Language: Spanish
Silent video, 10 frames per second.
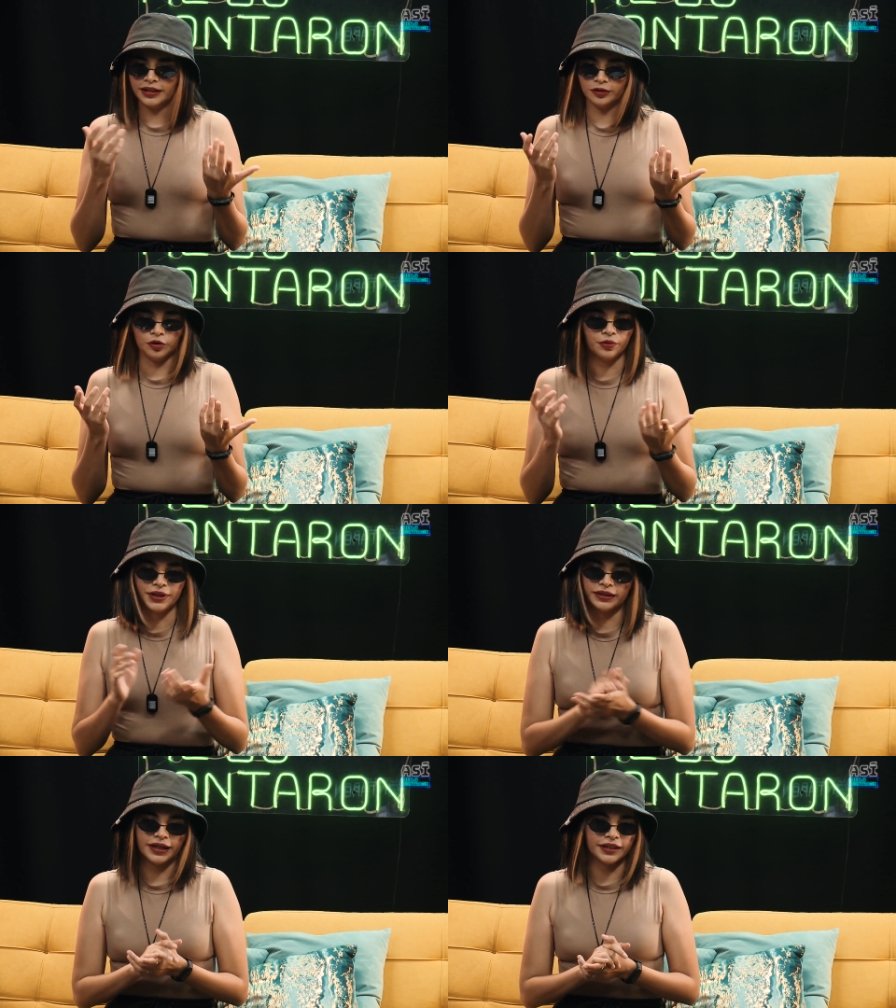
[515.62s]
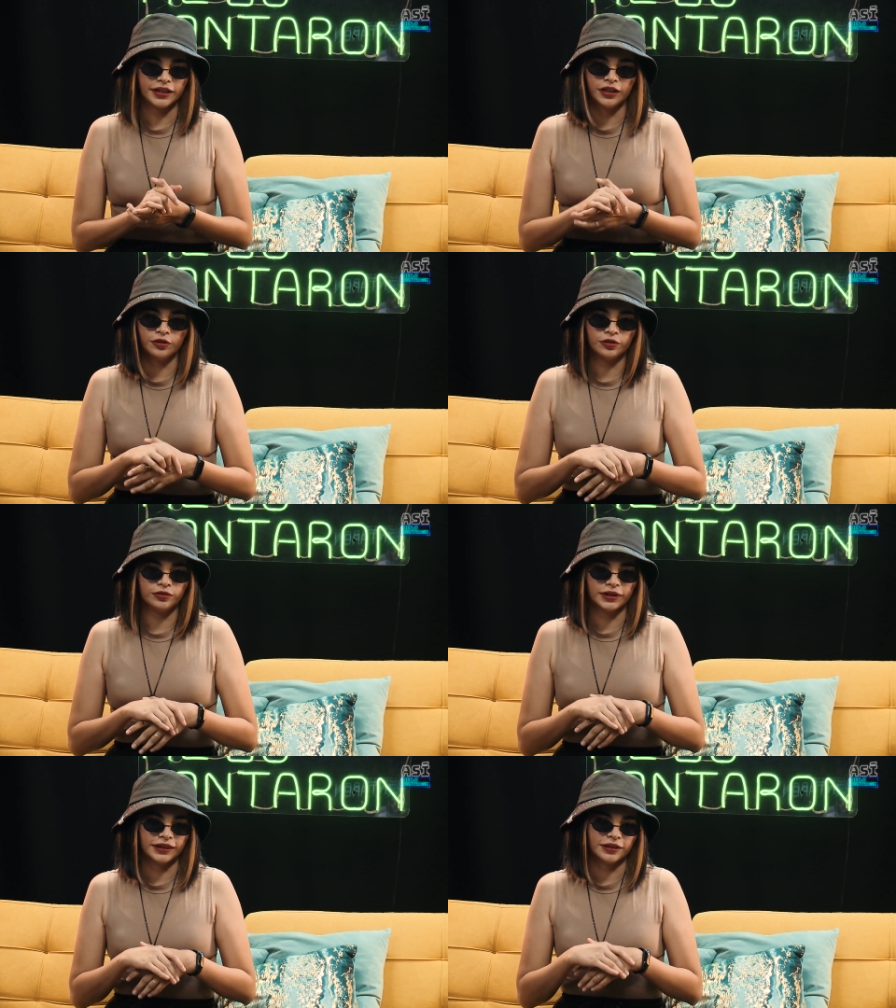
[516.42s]
todo bien tranquilo,
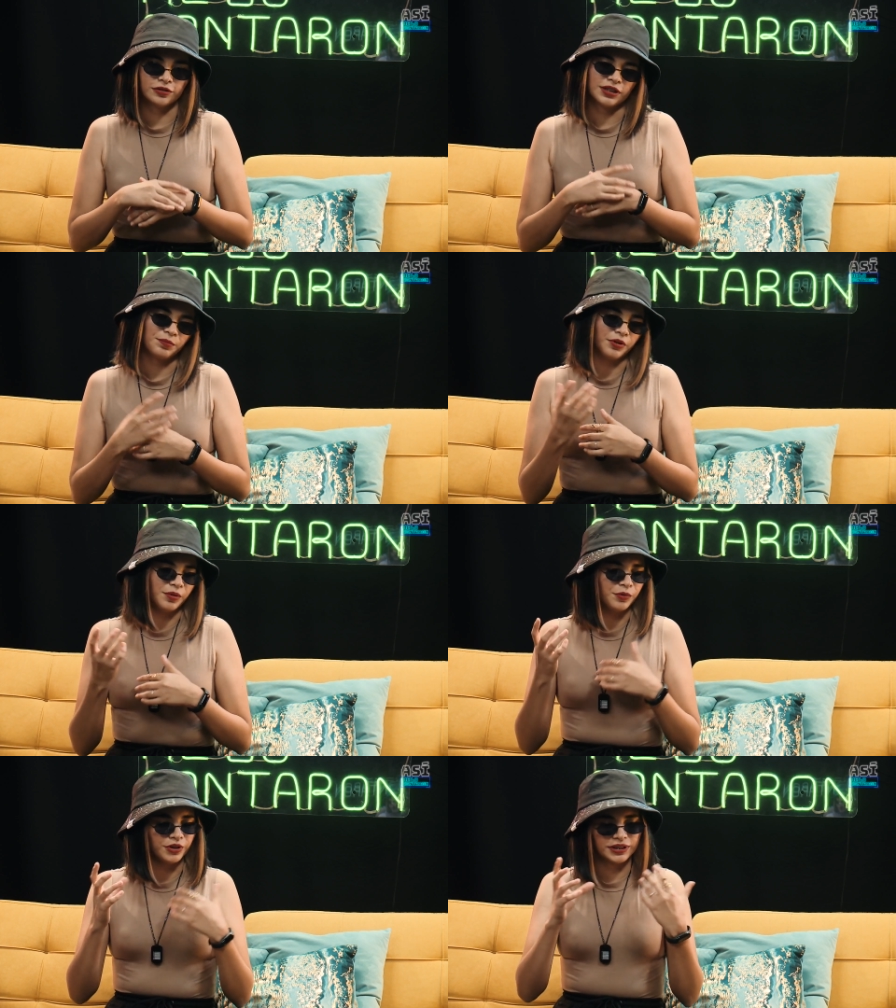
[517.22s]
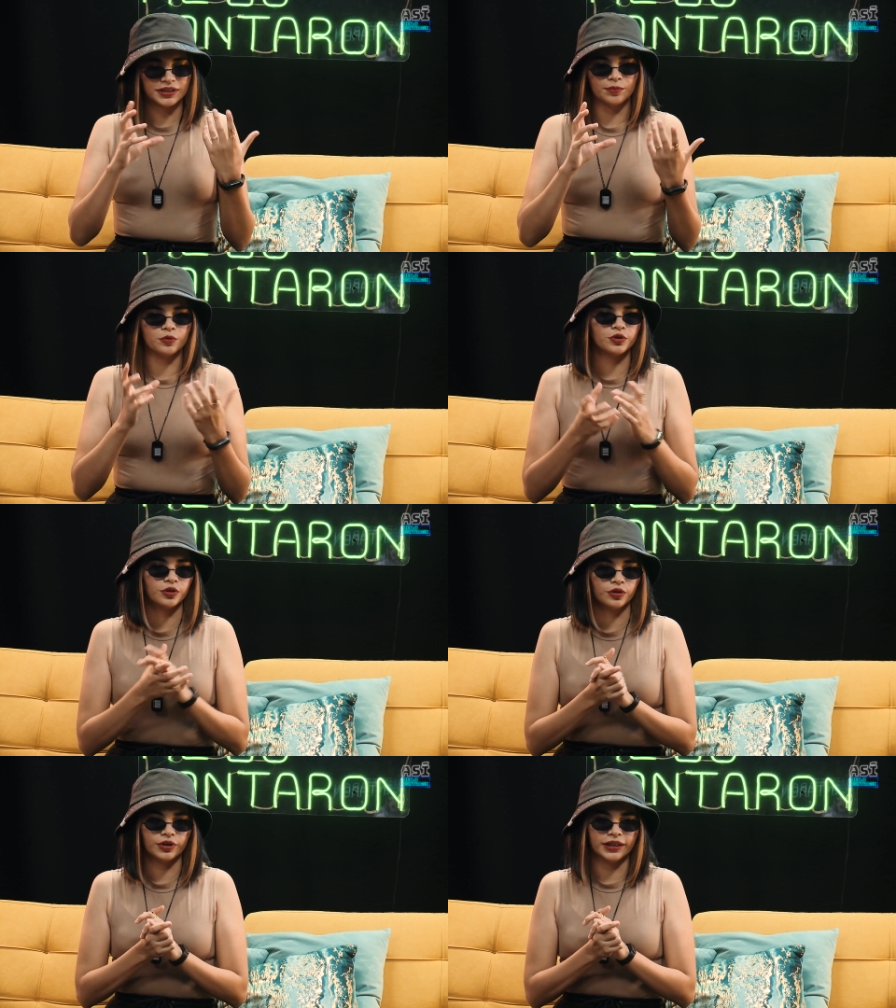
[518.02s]
no sé, por ejemplo, ahorita está mucho
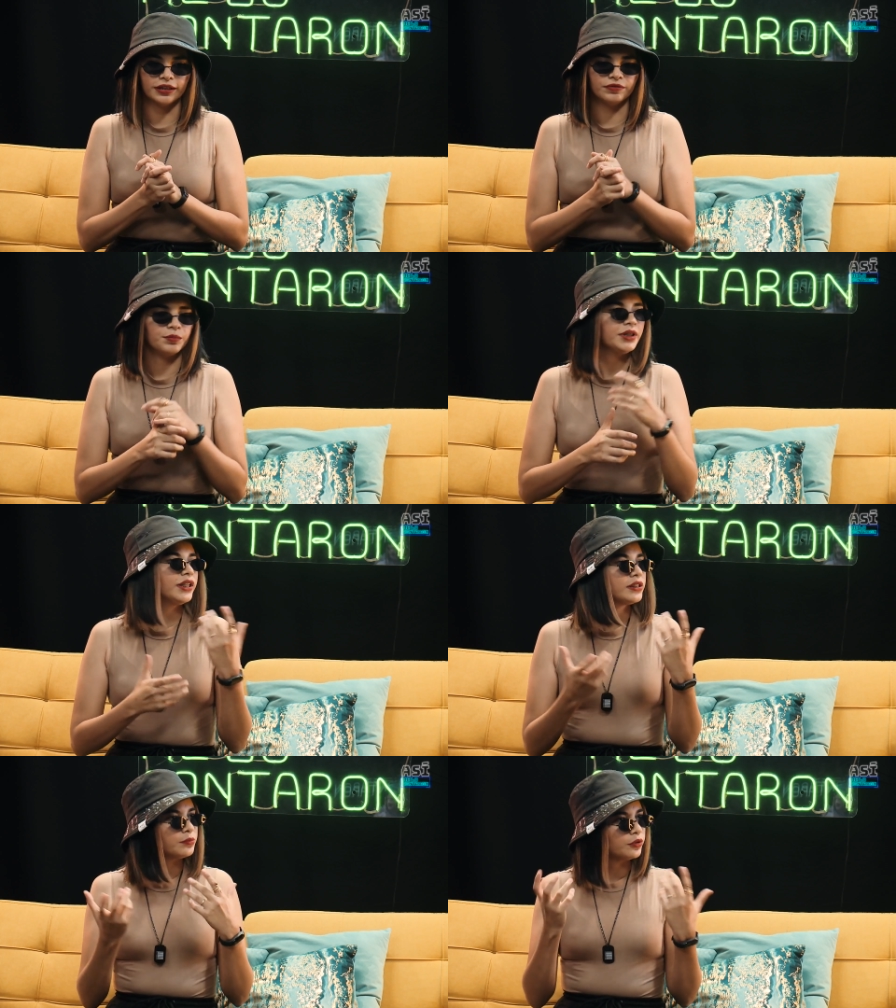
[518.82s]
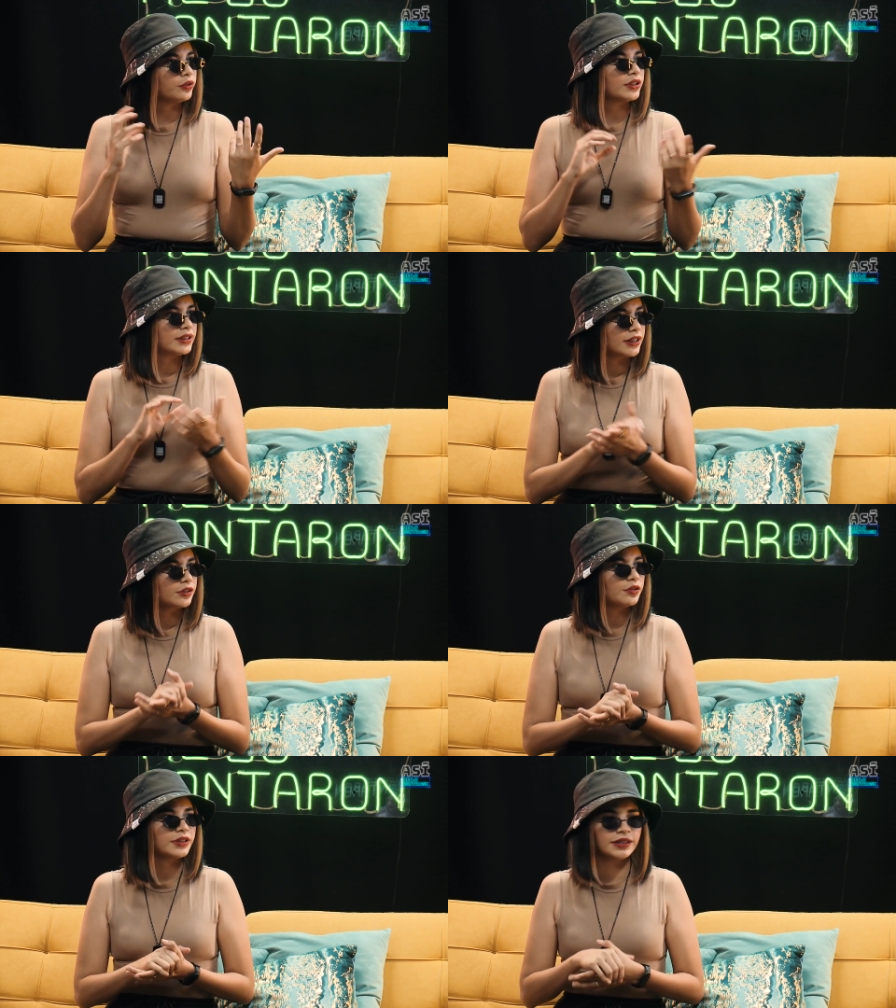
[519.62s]
lo del feminismo, todas estas
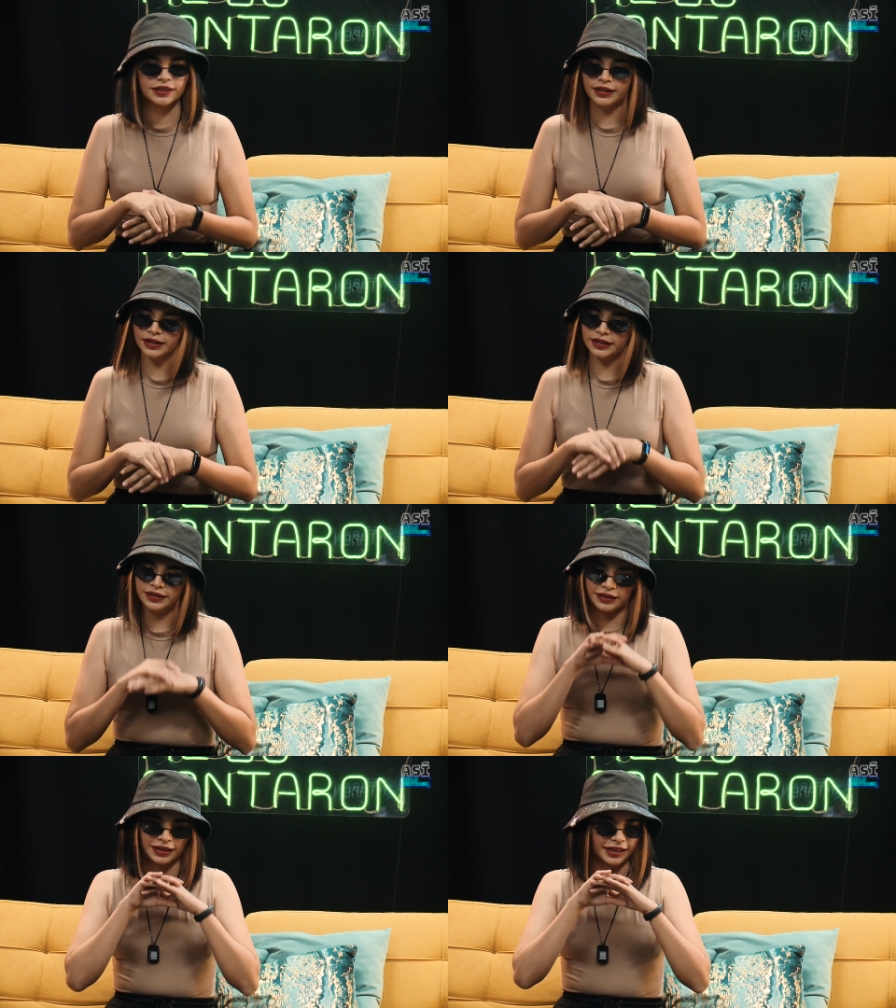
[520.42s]
cosas, en,